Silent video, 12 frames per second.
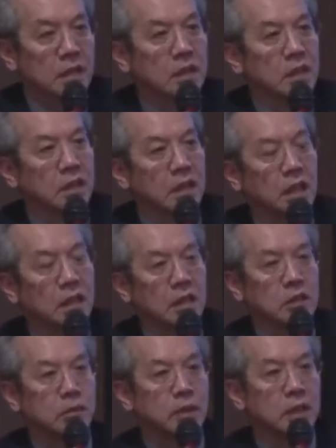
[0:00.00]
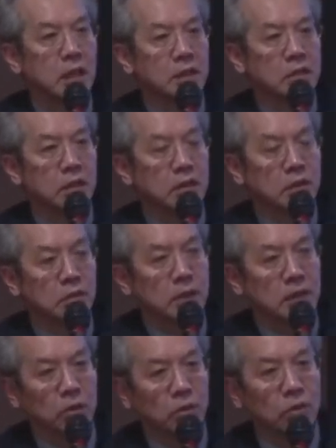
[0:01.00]
ただ1回で大腸がんのす
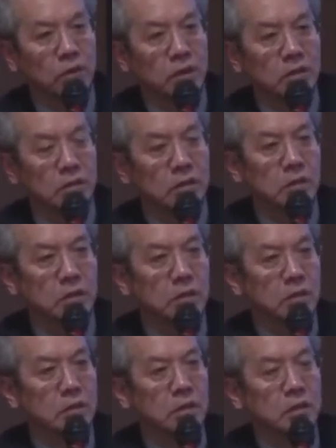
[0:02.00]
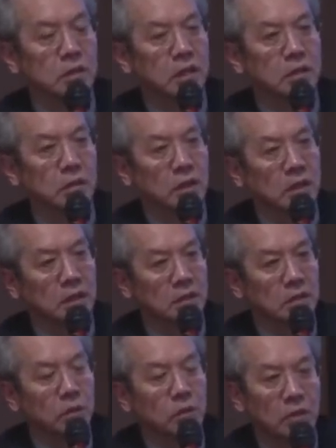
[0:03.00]
べてを講演する内緒をお話
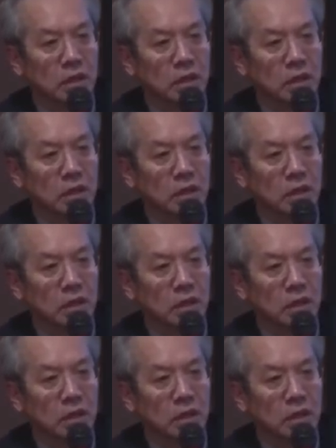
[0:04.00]
しするこ